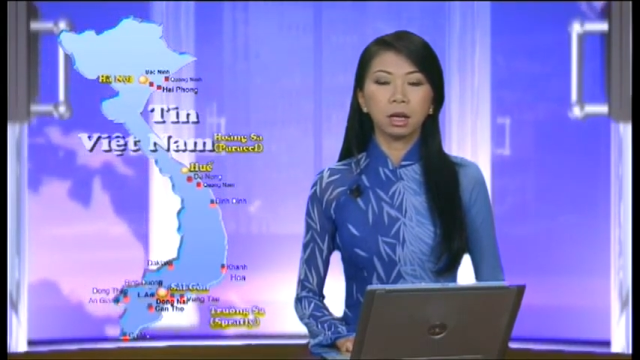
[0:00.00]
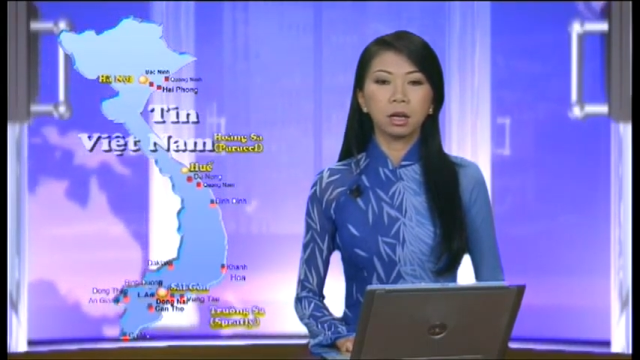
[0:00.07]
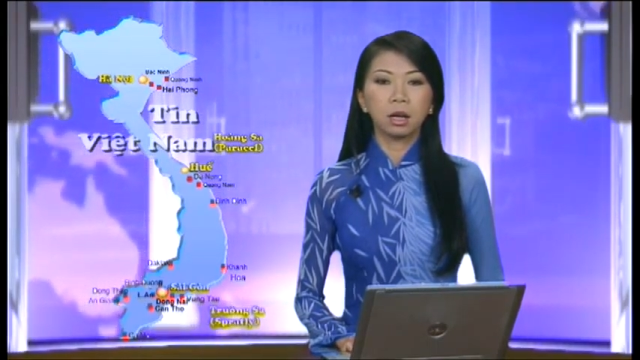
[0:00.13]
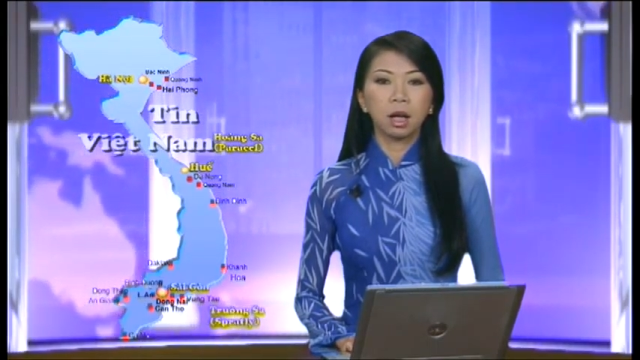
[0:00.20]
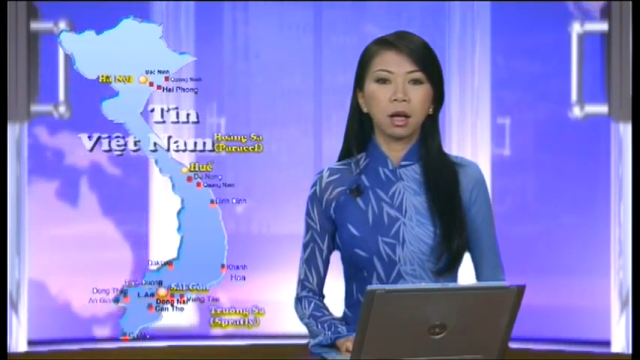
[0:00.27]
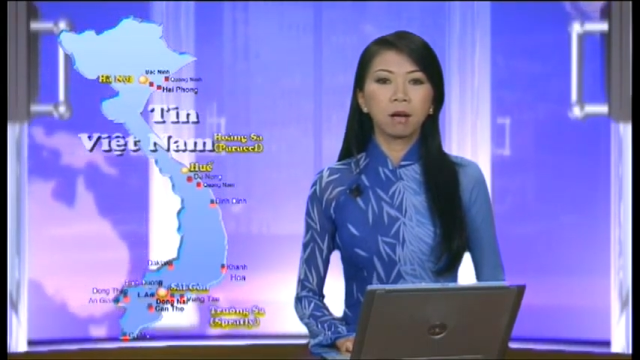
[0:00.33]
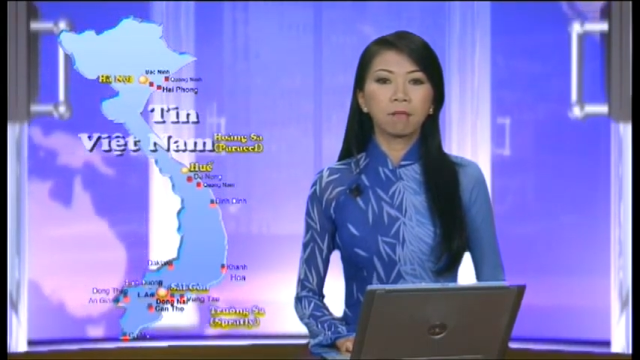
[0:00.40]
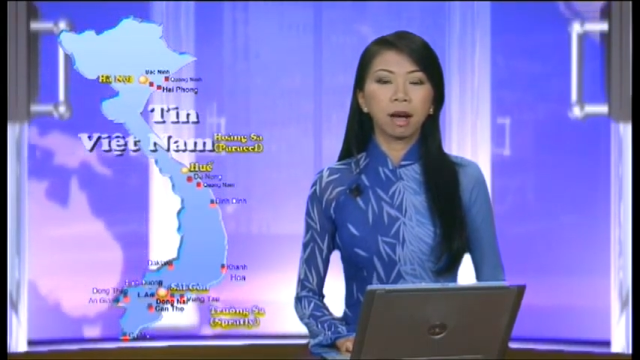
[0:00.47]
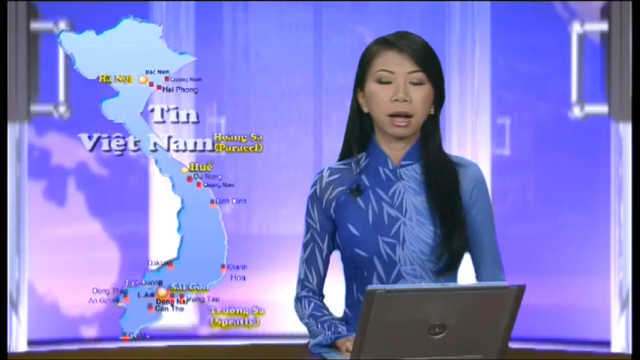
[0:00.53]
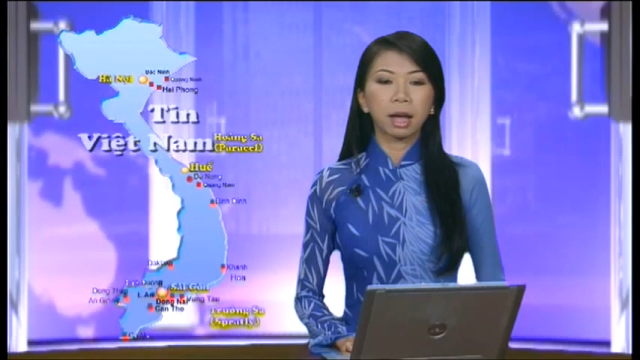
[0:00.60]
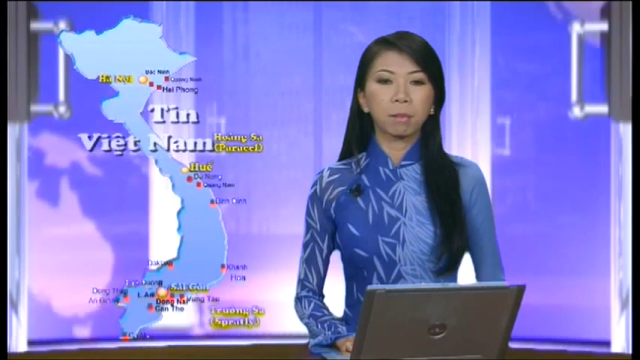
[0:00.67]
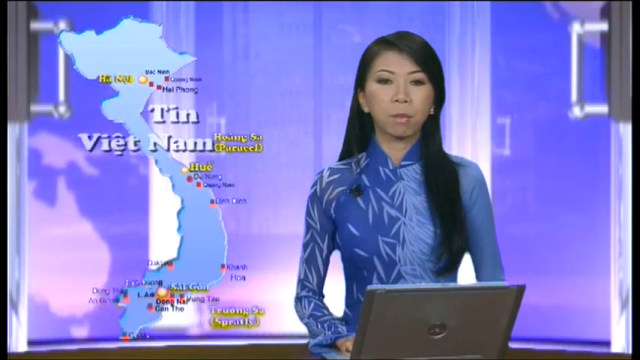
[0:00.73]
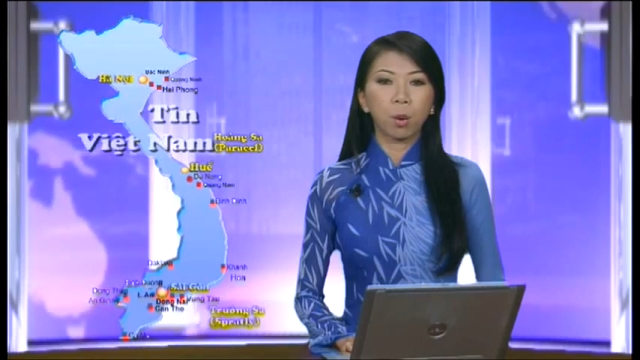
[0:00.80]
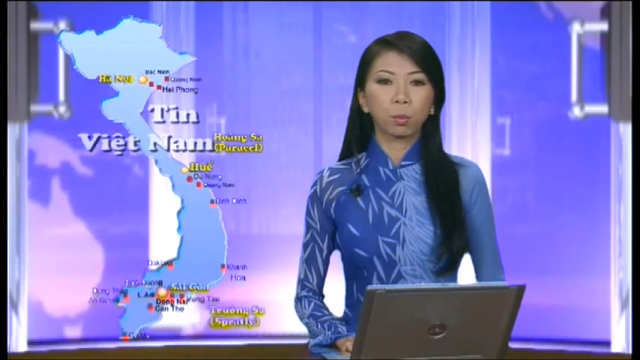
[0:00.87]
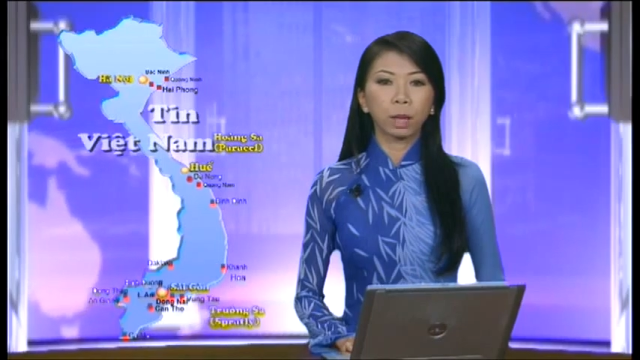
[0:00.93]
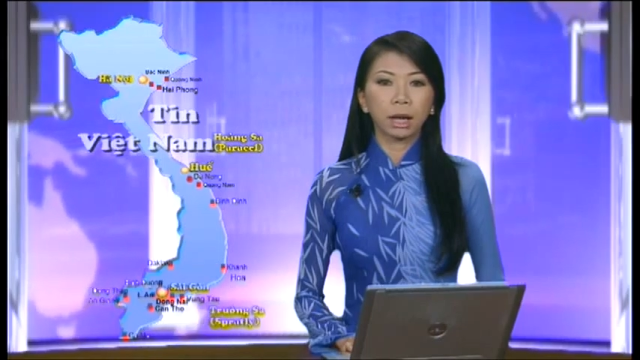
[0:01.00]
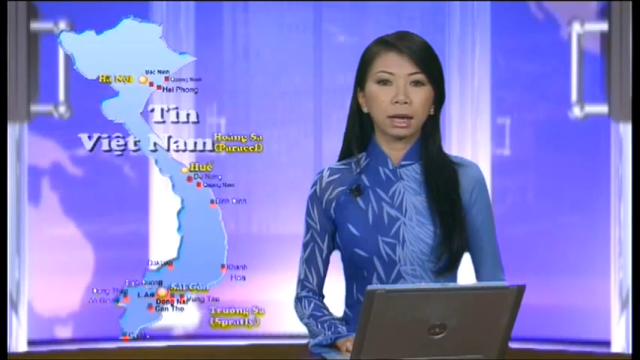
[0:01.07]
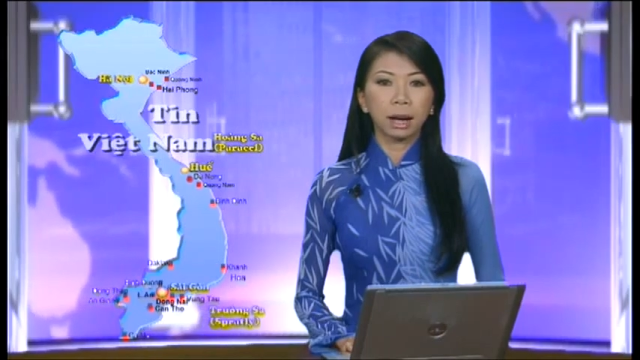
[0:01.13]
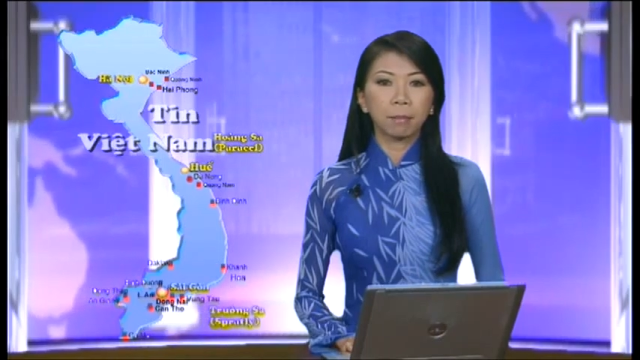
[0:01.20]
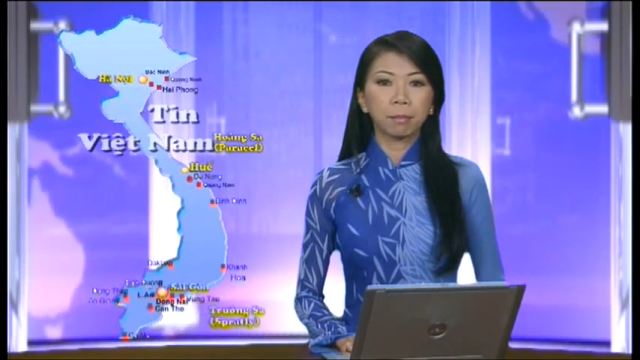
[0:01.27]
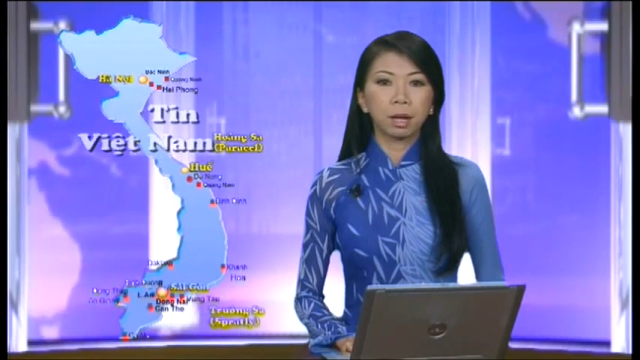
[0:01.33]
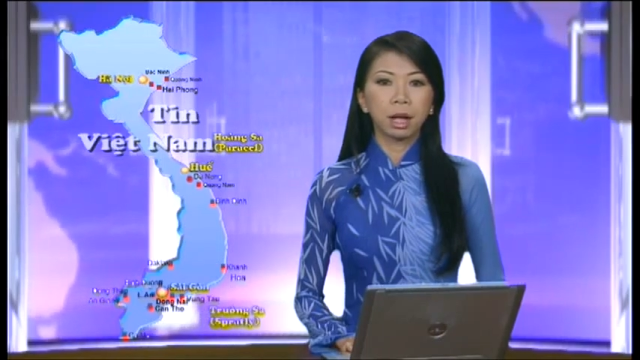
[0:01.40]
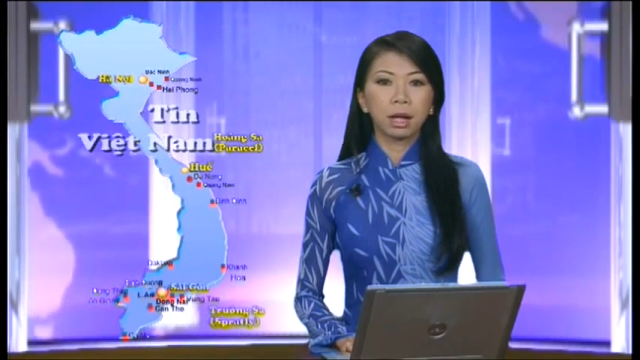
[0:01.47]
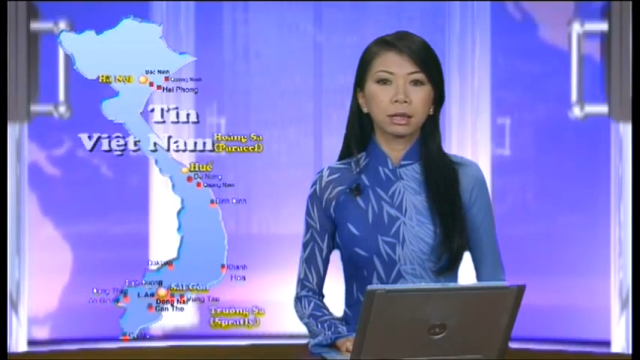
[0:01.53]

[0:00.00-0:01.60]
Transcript: 4 và ngày 1 tháng 5,